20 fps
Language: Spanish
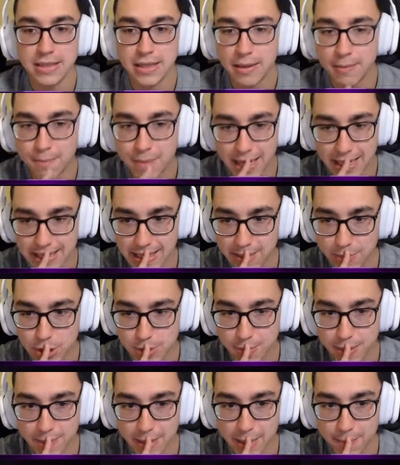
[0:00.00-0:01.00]
Vale, tenemos
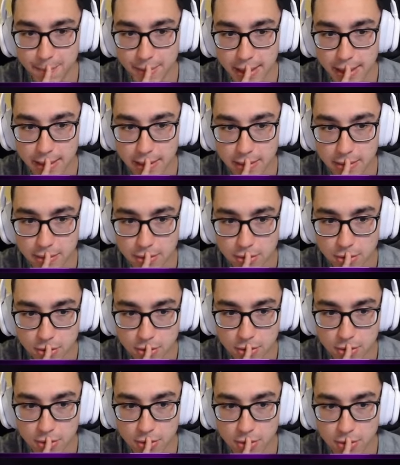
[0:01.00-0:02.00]
primer pick. No,
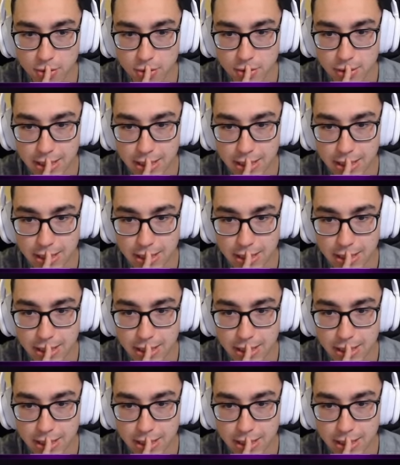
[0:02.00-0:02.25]
no, no.